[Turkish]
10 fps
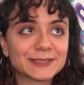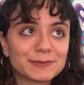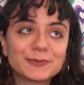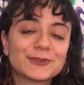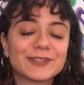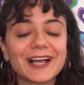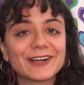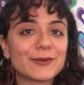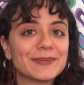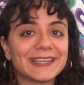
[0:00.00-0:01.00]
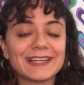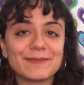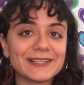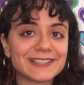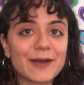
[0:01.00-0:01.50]
Şimdi bu kulağa komik
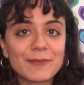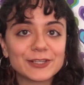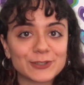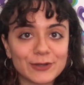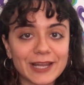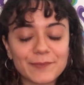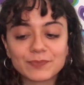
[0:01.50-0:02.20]
gelebilir ama şöyle.